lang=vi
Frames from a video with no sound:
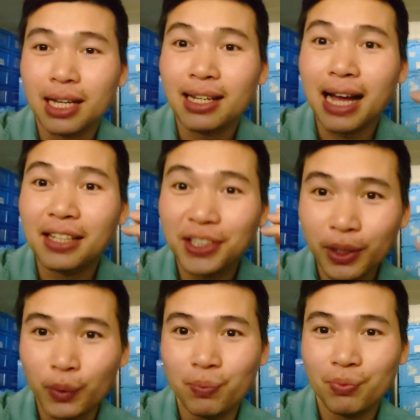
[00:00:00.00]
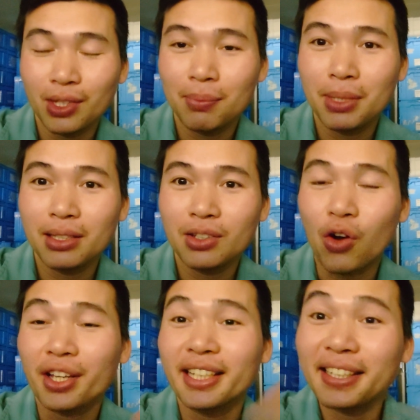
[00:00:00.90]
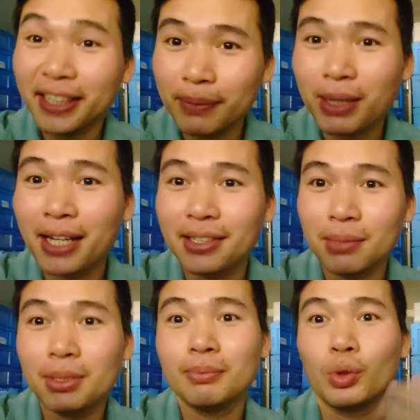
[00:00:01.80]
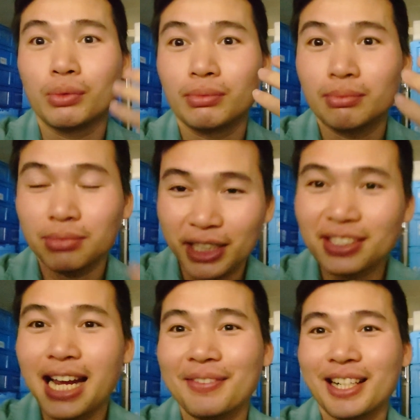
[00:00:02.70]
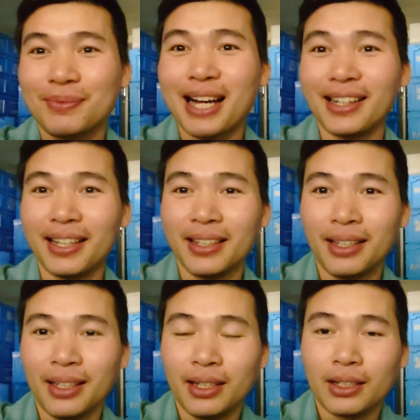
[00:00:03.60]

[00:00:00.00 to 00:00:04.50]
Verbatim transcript: tăng ca nhiều thì mình có cái kinh nghiệm này thì mình muốn chia sẻ với các bạn này